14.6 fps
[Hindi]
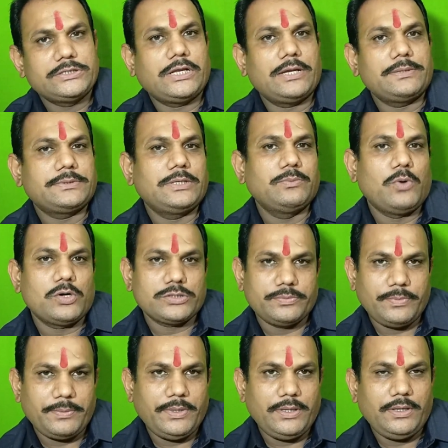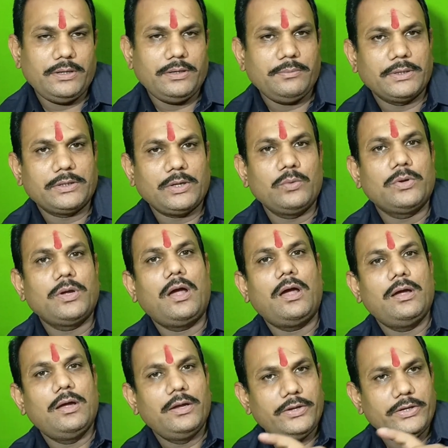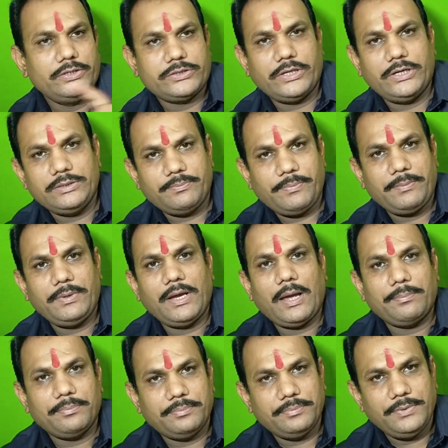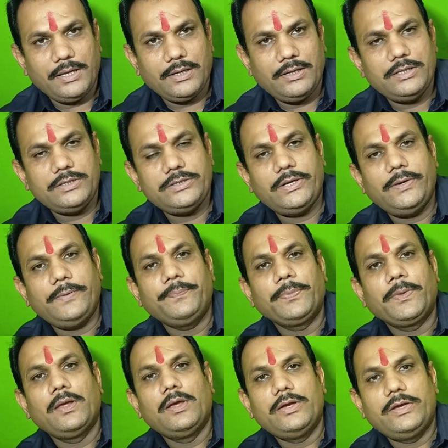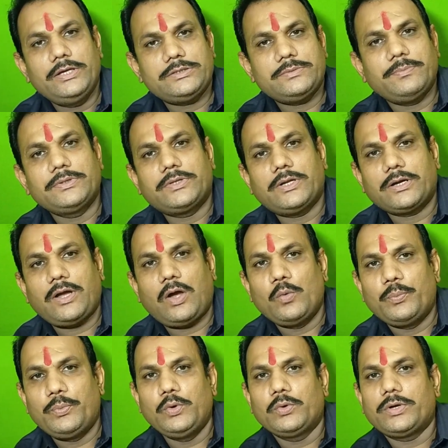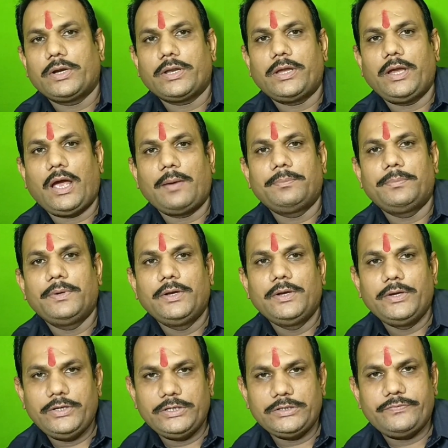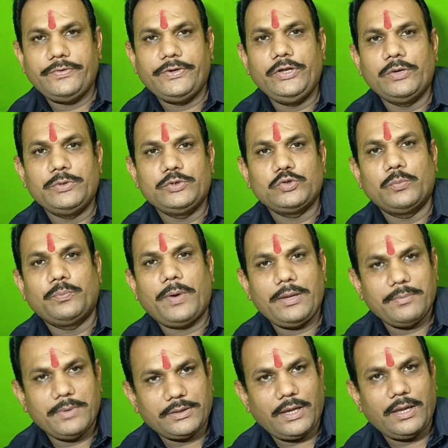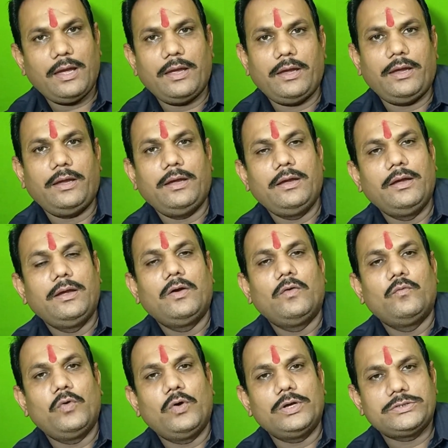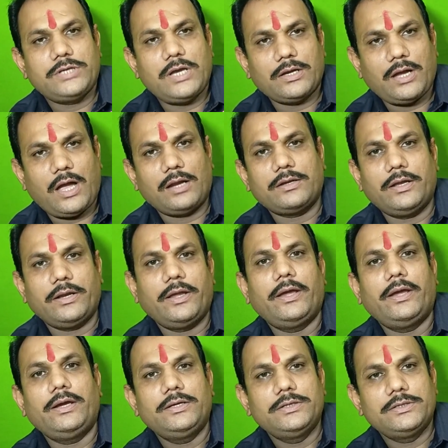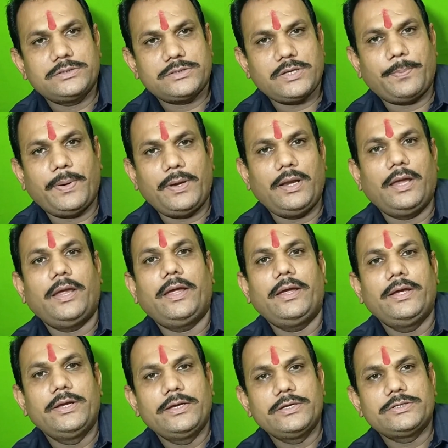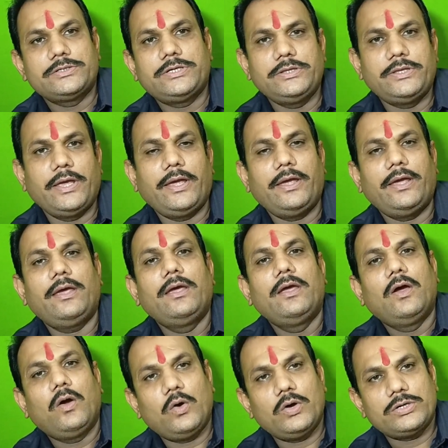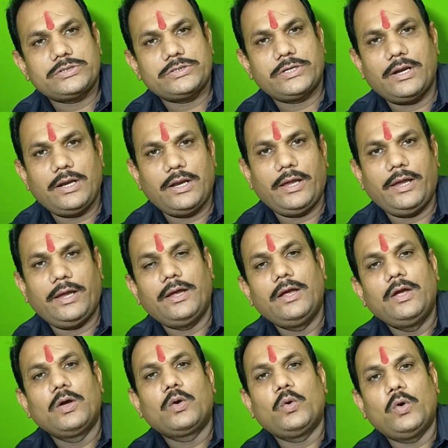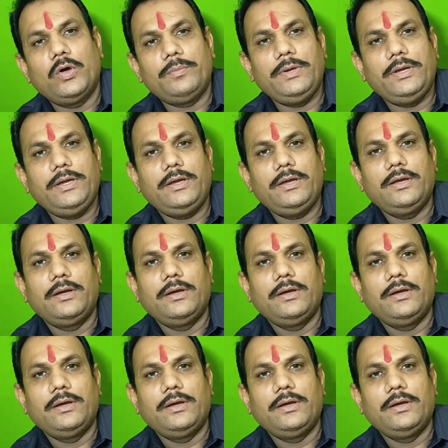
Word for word: डिस्क्रिप्शन बॉक्स में भी बताऊंगा स्क्रीन पे भी आप देख लीजिए इस मंत्र का उपयोग करके आप इस वीडियो में जो उपाय बताया है वो अच्छा कारगर है सफल है सिद्ध है और सरल है कोई भी